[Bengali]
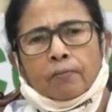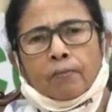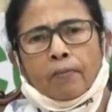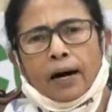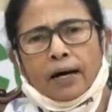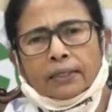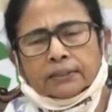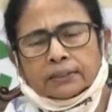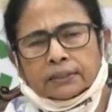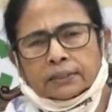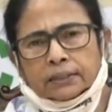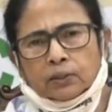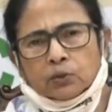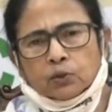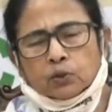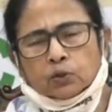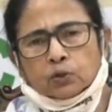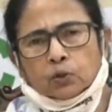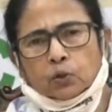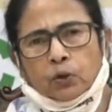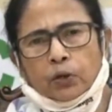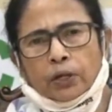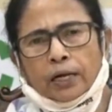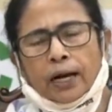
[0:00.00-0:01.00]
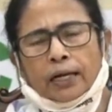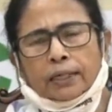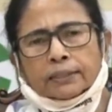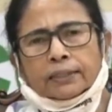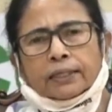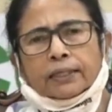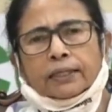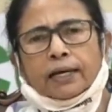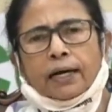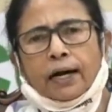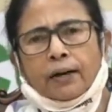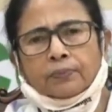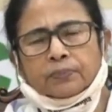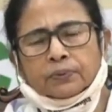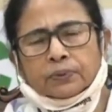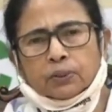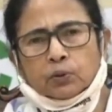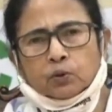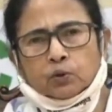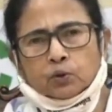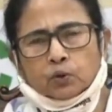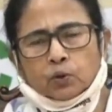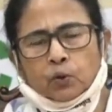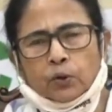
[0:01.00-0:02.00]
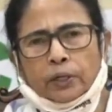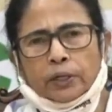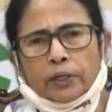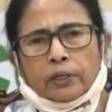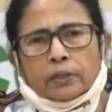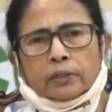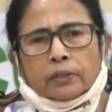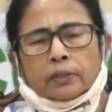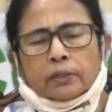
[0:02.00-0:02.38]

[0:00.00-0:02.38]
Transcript: মাস্ক ইউজ করে হাতে গ্লাভস ইউজ করে